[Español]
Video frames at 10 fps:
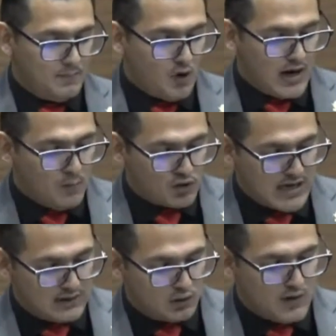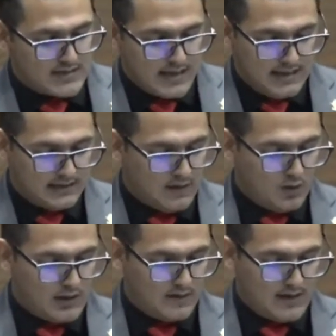pongamos a toda esa gente
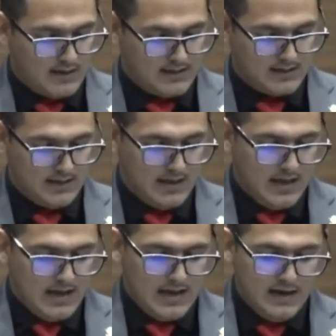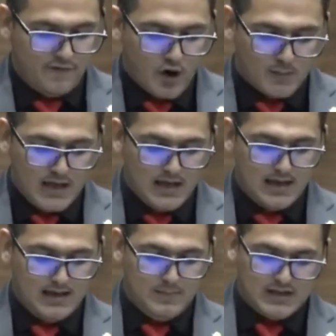bajo las reglas. El informe
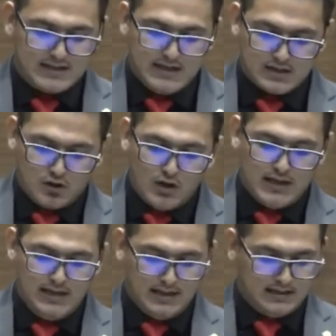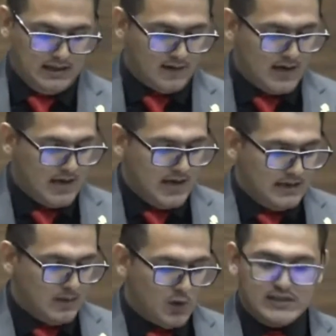de investigación legislativa
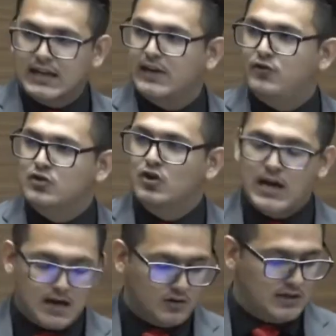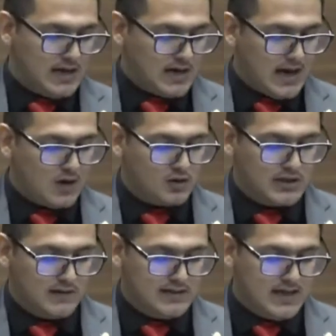demuestra que funcionarios de la Caja
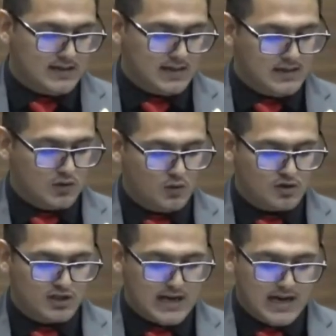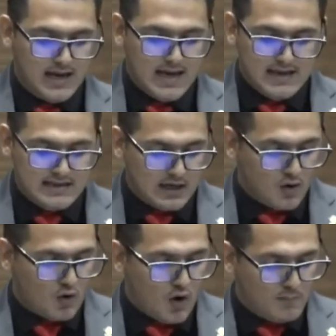Costarricense del Seguro Social
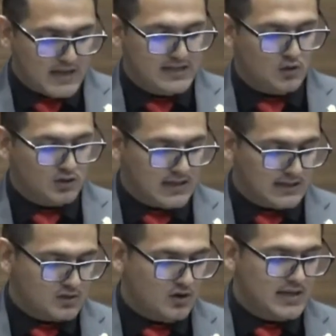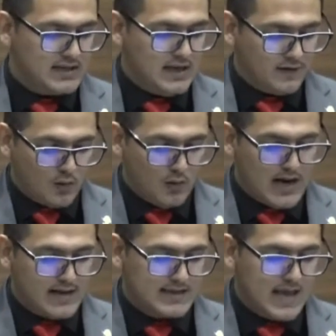hicieron compras y contrataciones
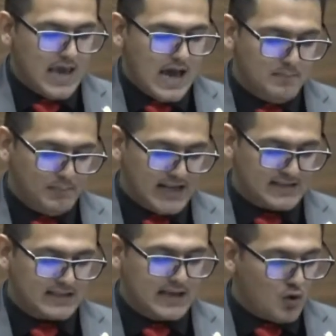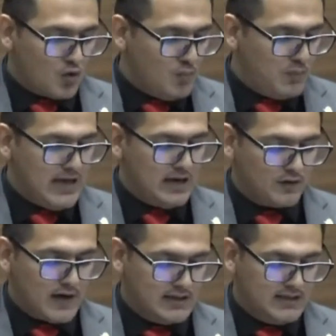irregulares a empresas que no cumplían
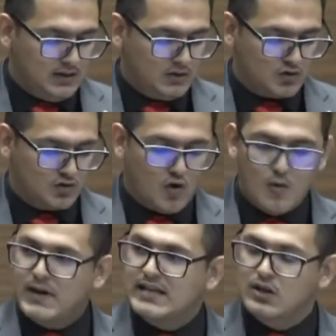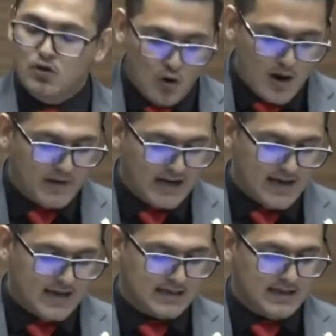los requisitos, compras no
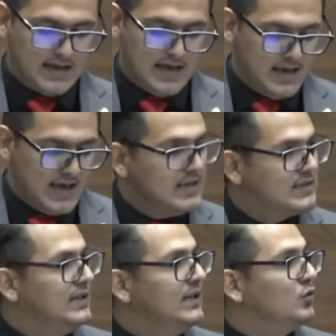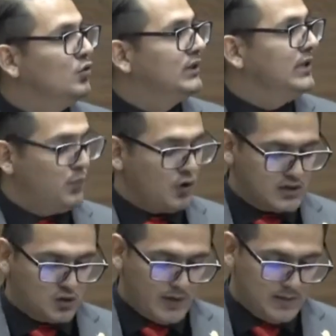apegadas a la ley sin ningún tipo
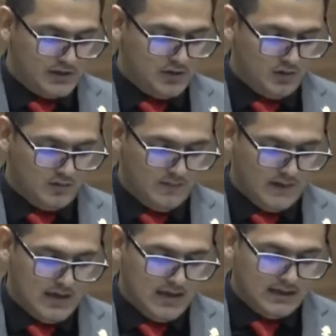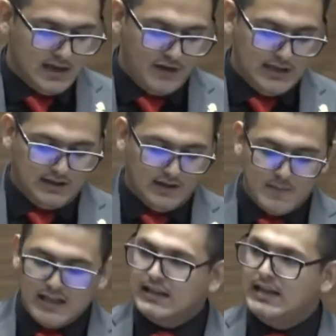de supervisión.
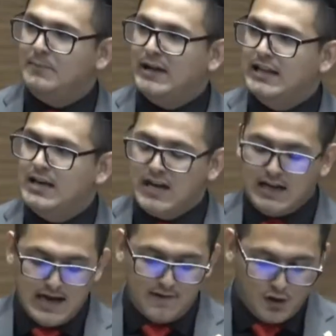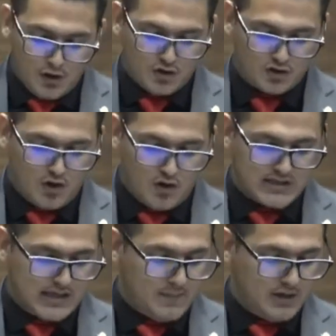Definitivamente la pandemia le abrió los
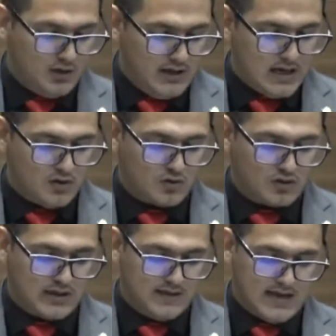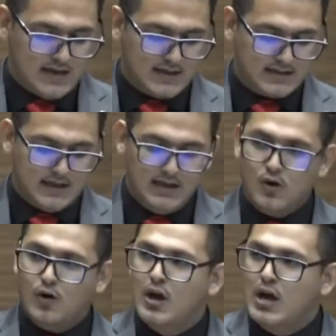ojos a la mayoría de los costarricenses que
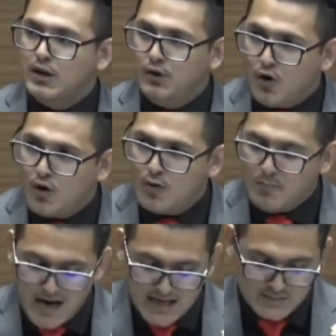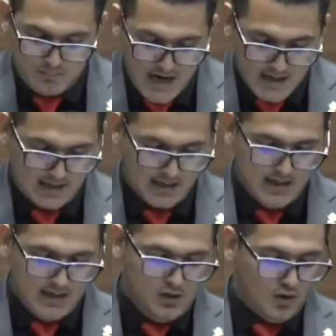dijo no más PAC
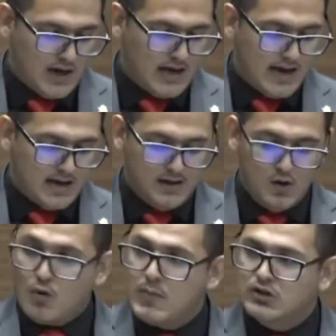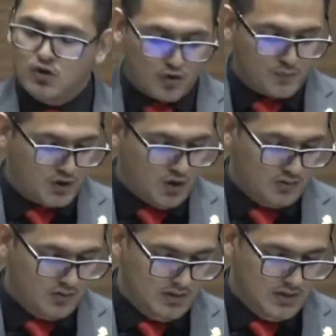y ojalá no más
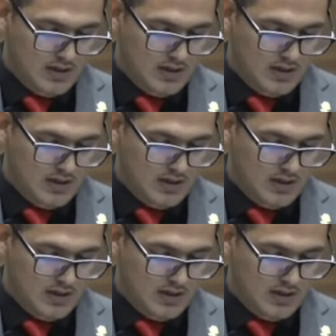corrupción.